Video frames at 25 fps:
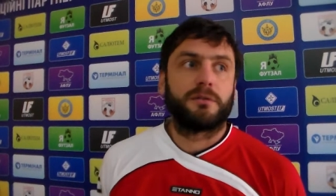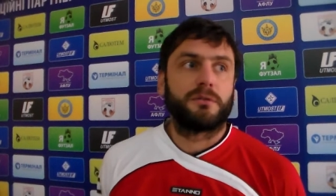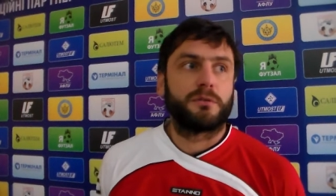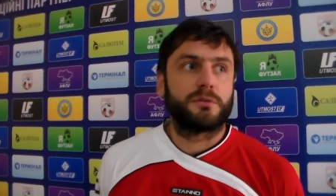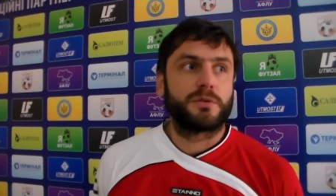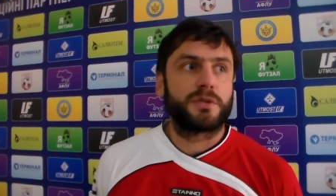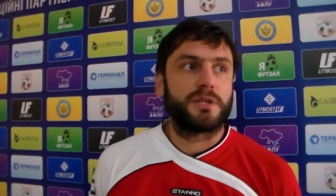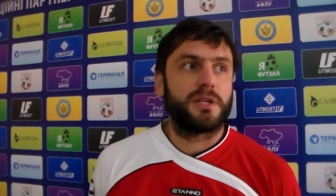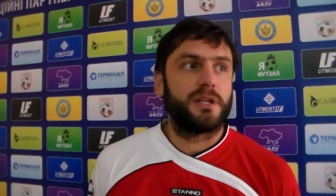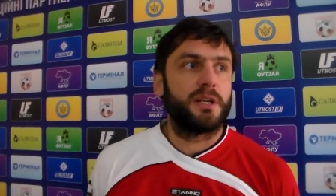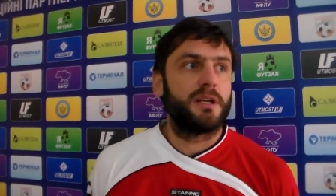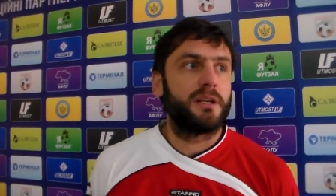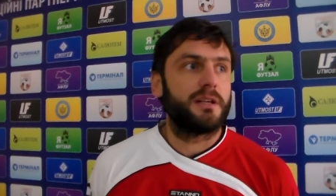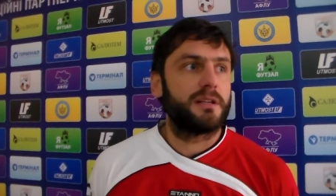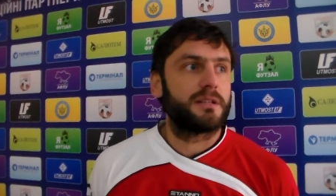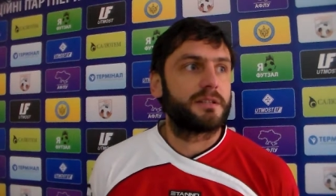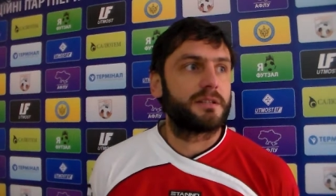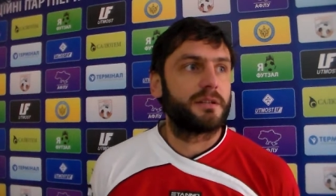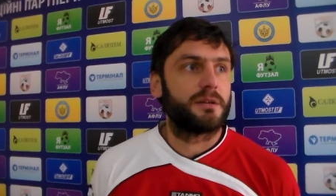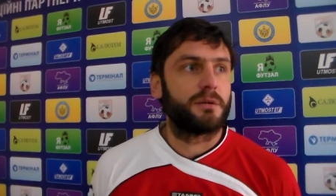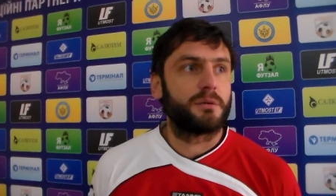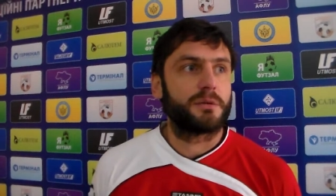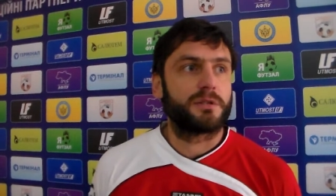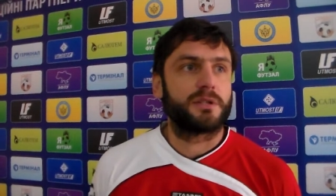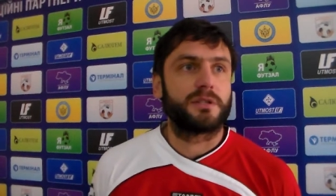Усилились
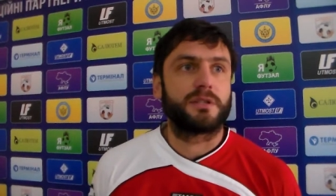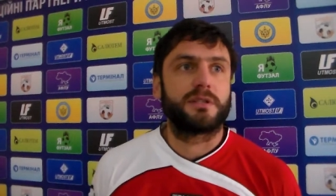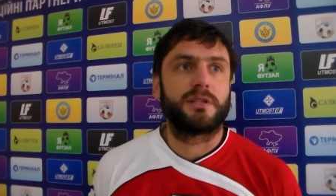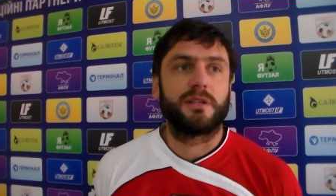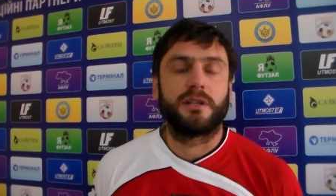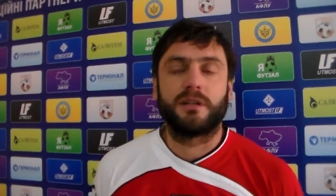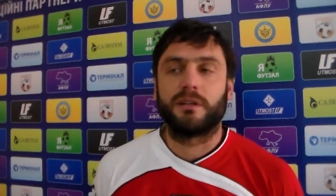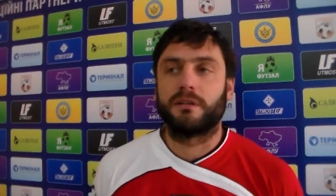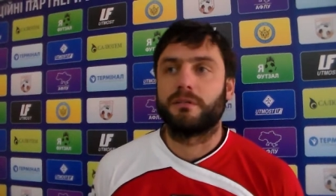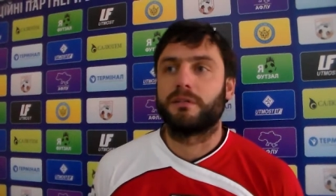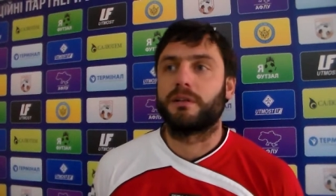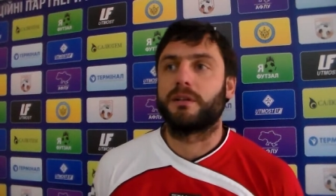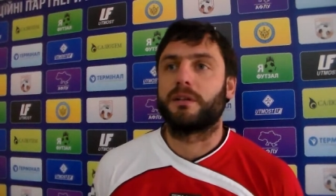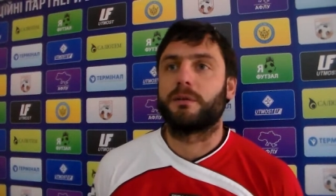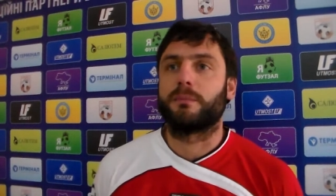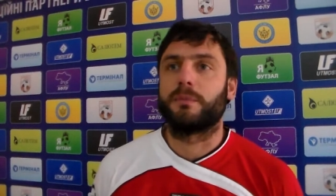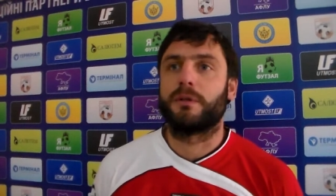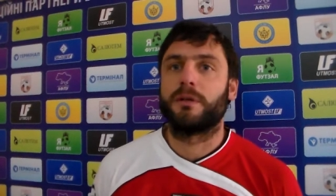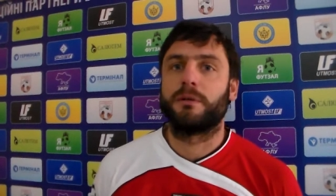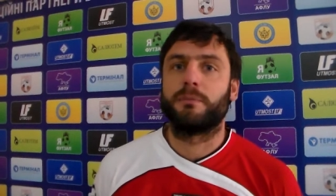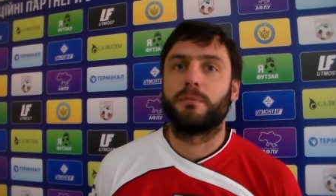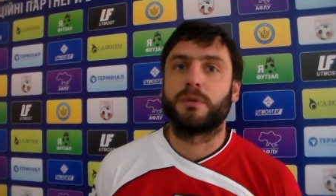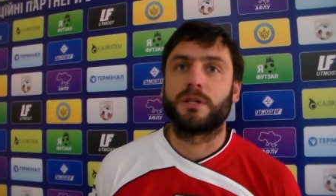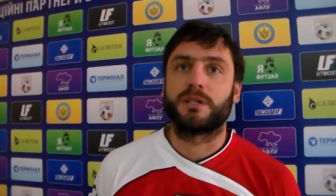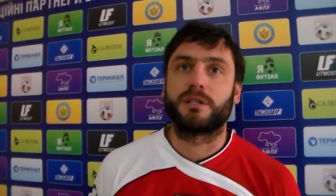очень сильно в этом
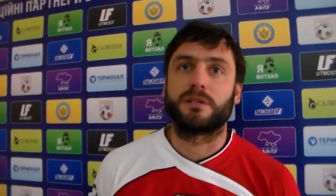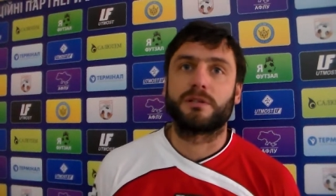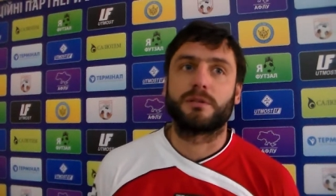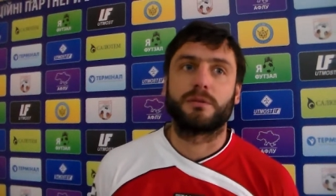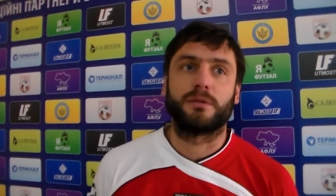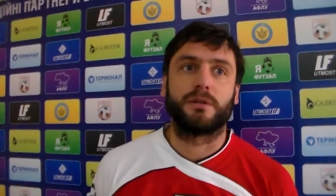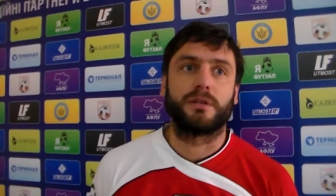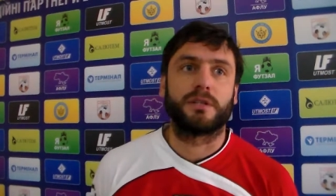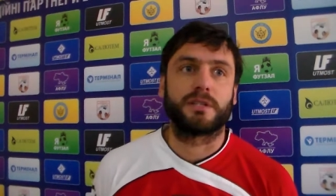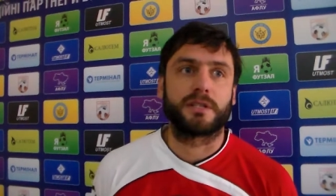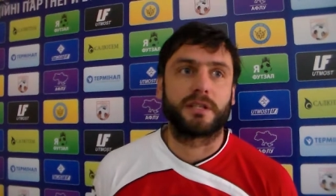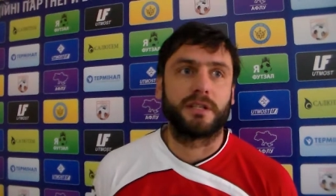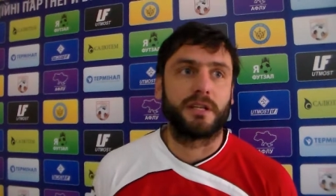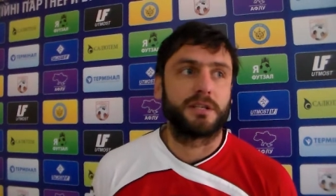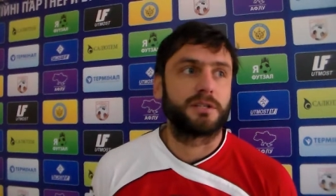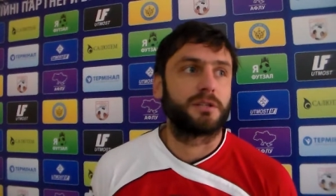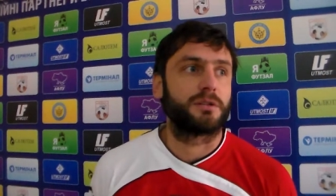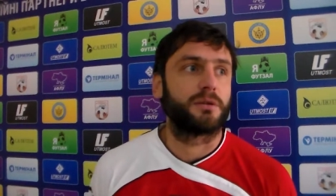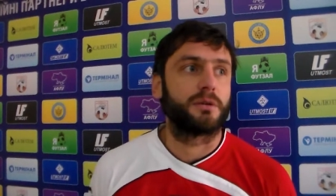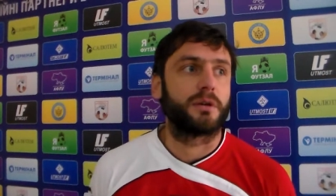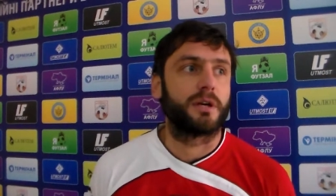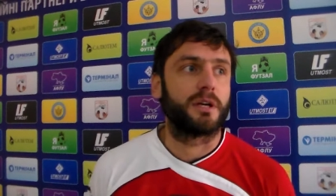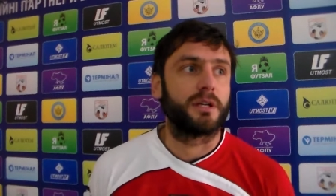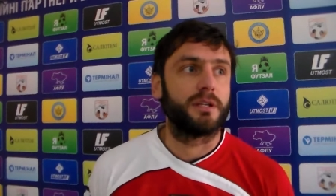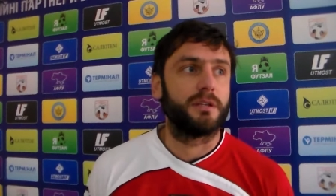межсезонье. Задача
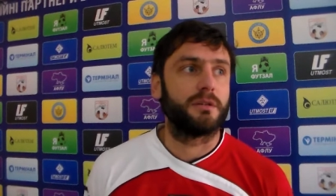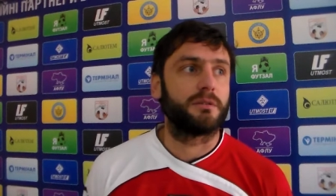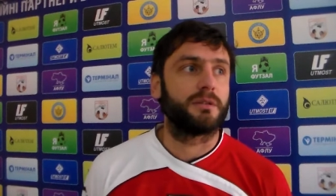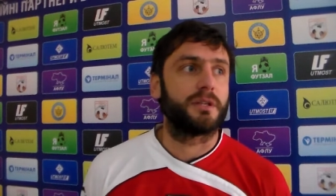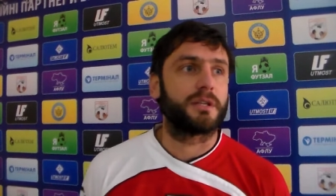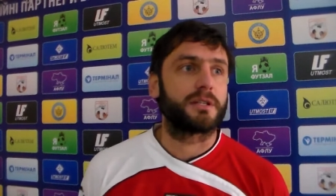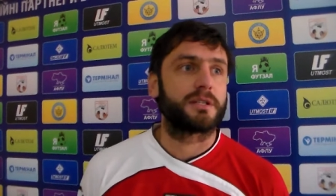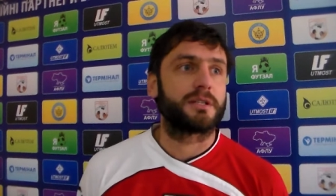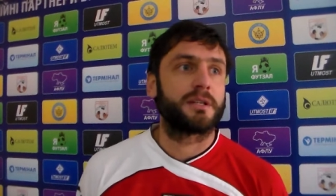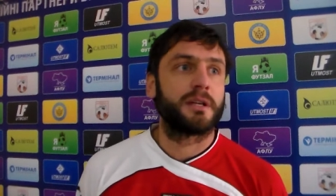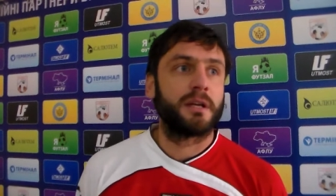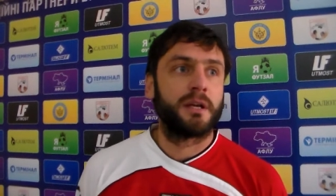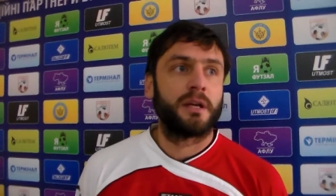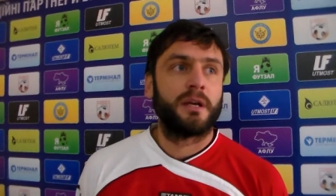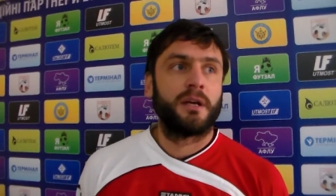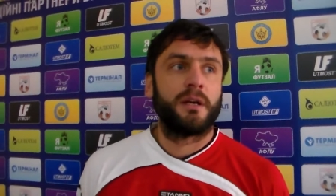только одни у нас.